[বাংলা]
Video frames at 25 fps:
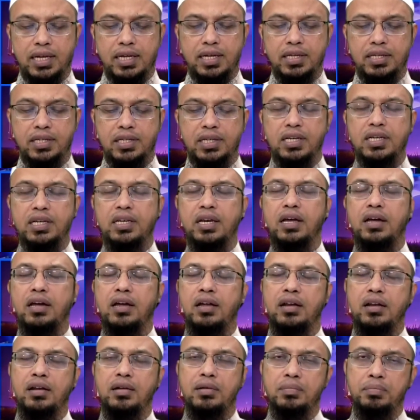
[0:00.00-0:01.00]

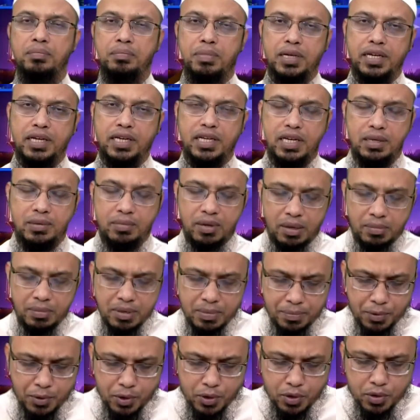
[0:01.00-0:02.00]
সেটার বিক্রি বা
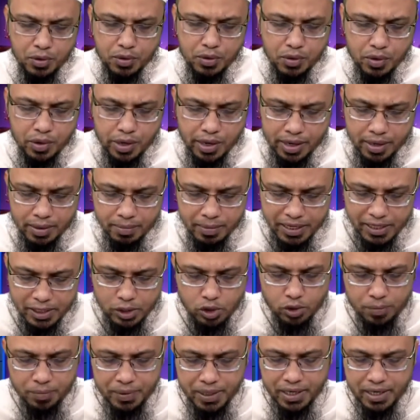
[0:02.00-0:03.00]
বিপণন করার
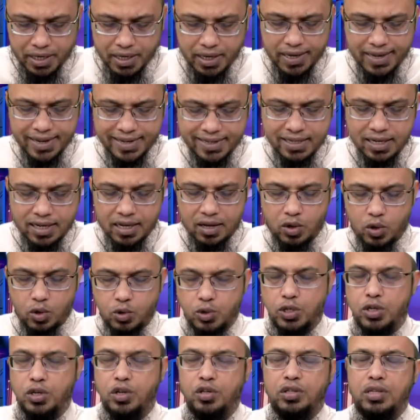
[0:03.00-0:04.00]
মাধ্যমে একটা
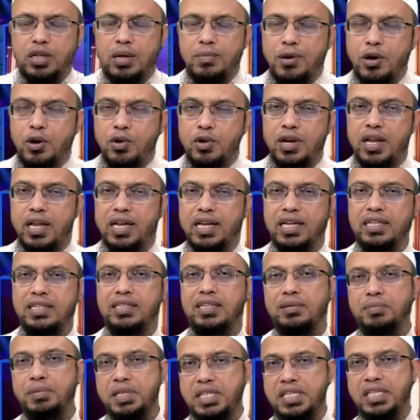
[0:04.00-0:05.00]
অশ্লীলতা বা অন্যায়
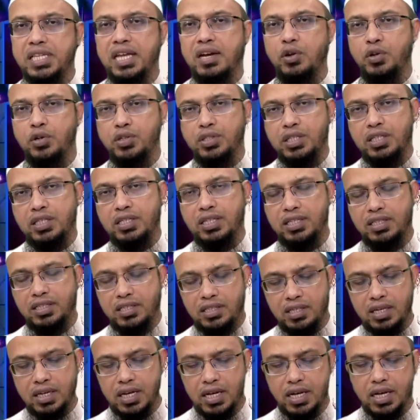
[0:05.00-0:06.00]
কাজের বিস্তার হচ্ছে
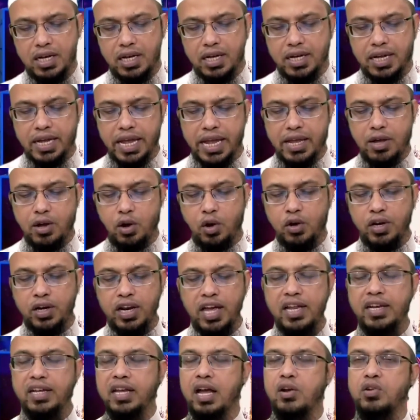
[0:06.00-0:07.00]
জাস্ট এই
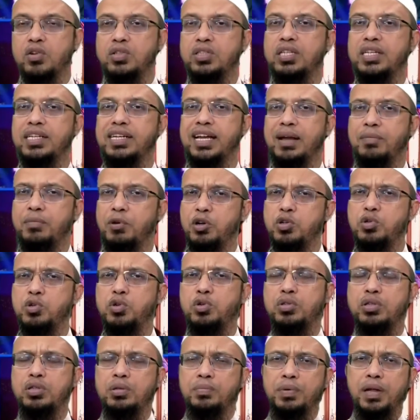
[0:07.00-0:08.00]
অন্যায়ের কারণে সেটাকে অ্যাভয়েড
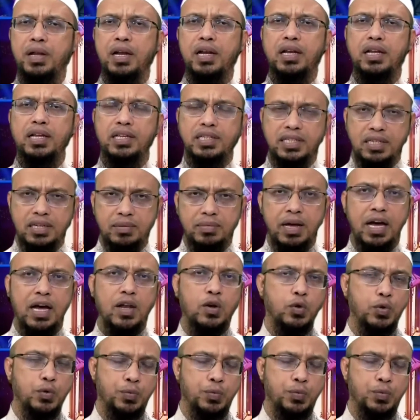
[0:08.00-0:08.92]
করতে পারলে সেটা ভালো